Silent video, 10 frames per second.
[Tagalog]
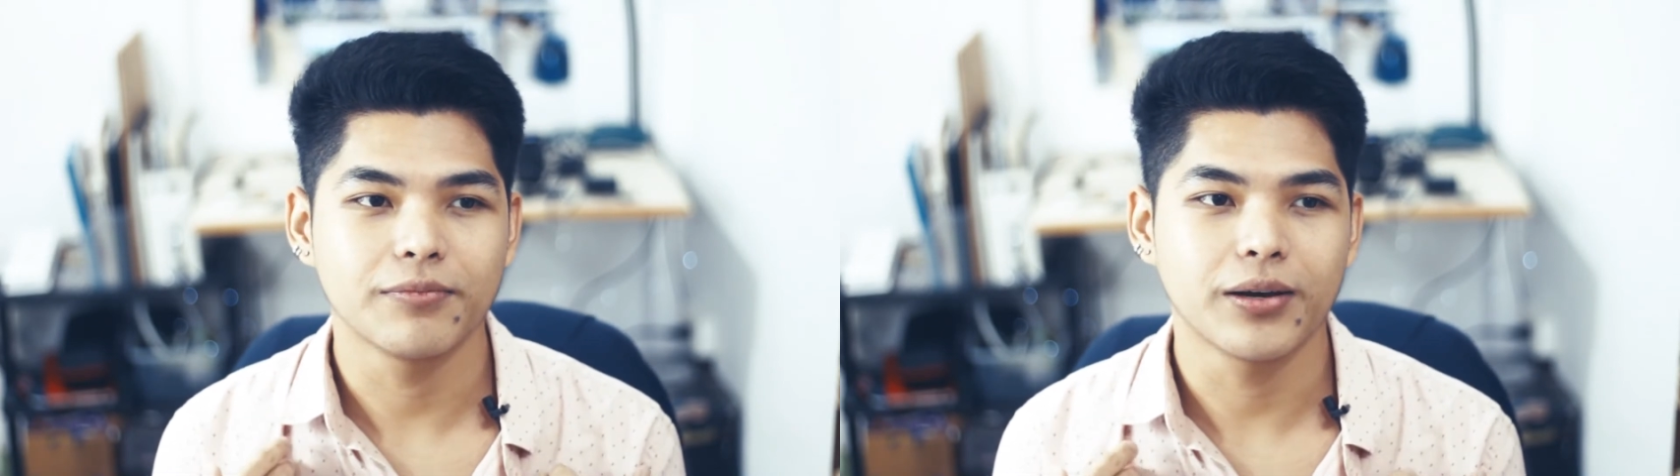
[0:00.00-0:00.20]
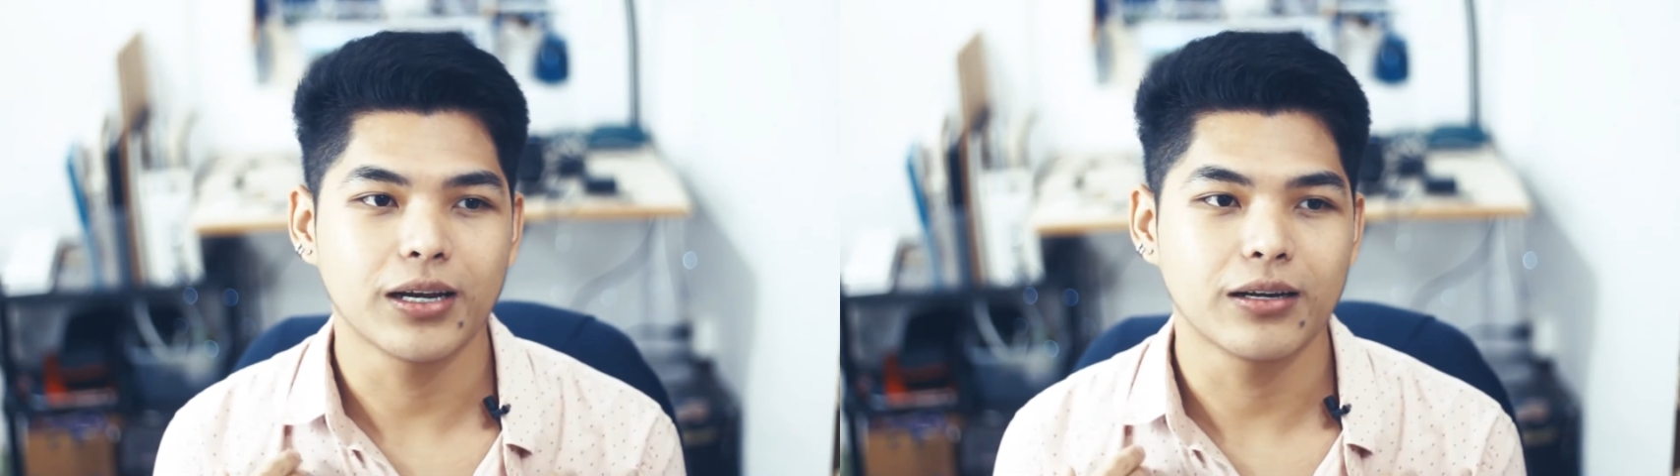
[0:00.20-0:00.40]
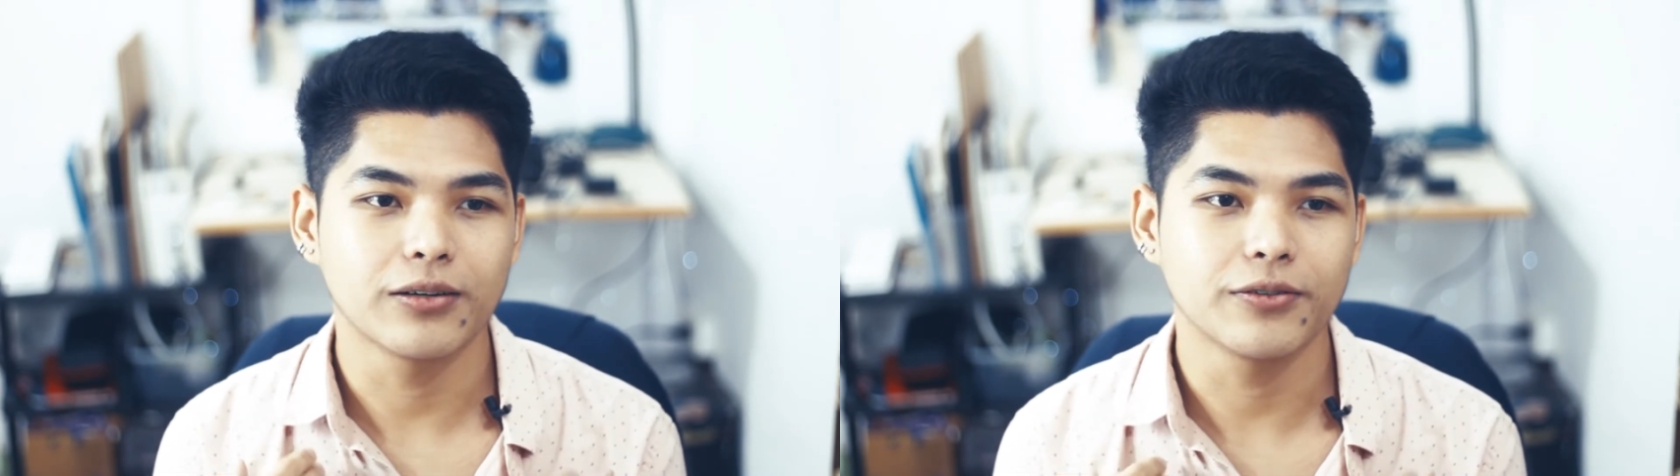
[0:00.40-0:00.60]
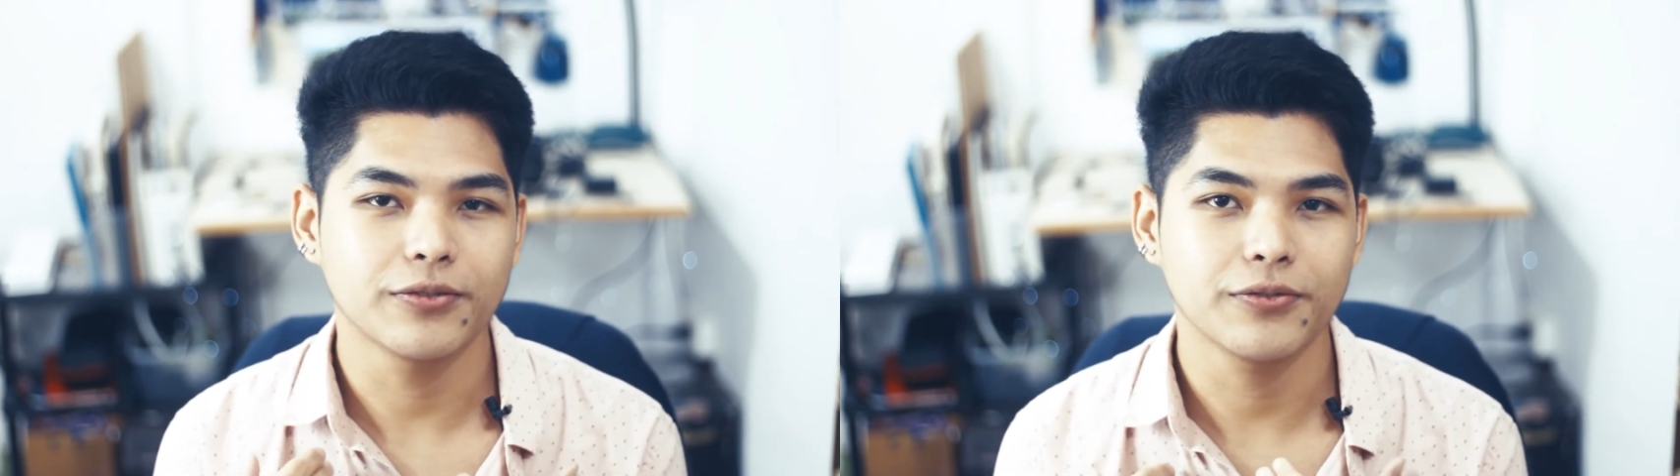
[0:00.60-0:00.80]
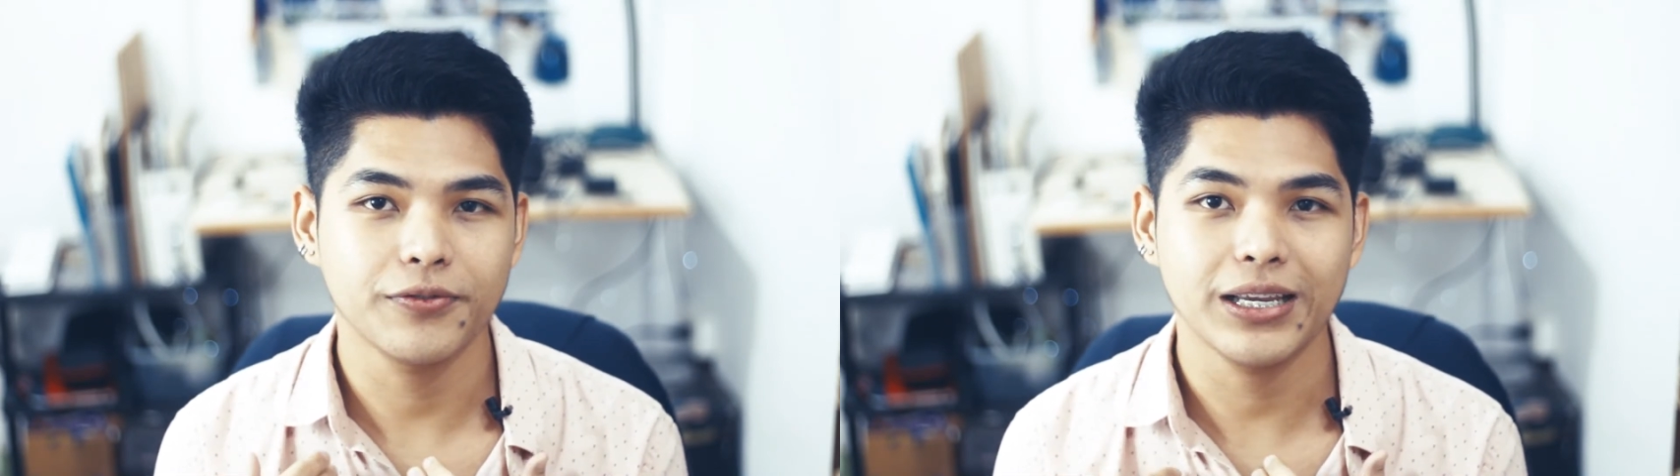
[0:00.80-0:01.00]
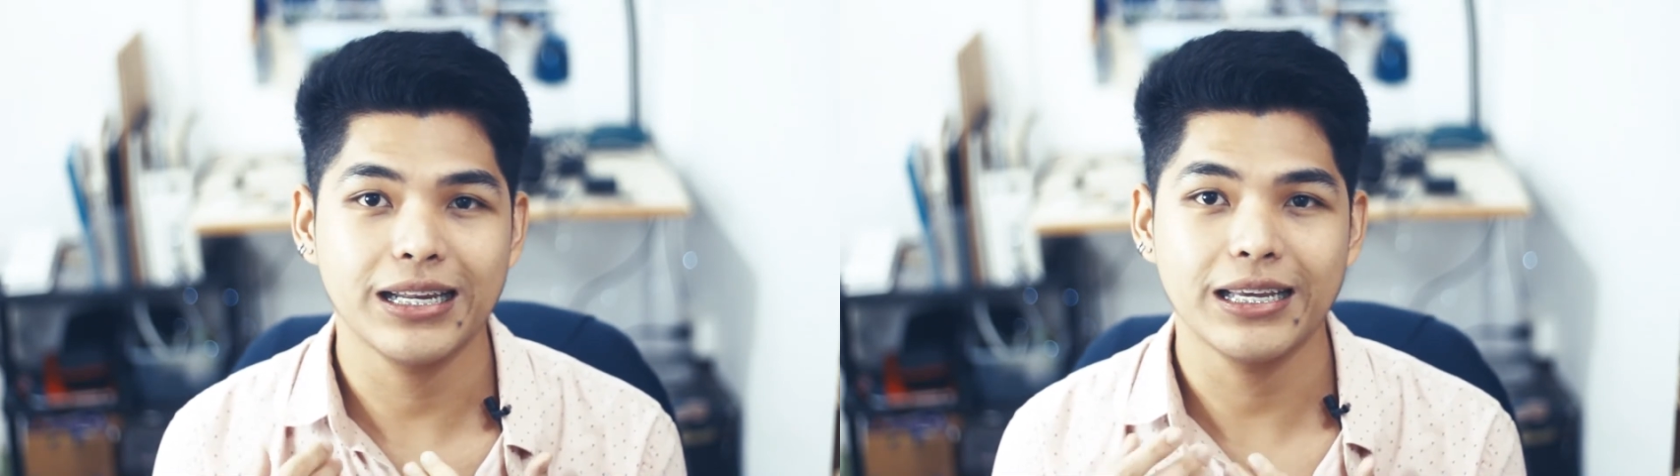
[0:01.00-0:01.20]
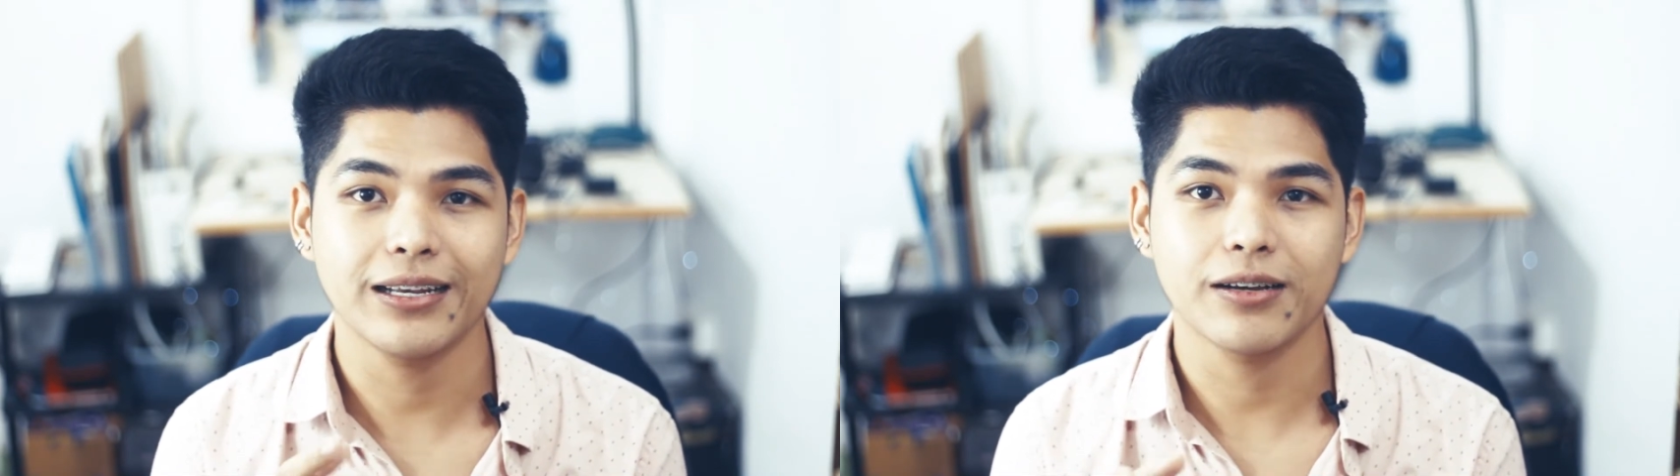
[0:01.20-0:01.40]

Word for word: parang feeling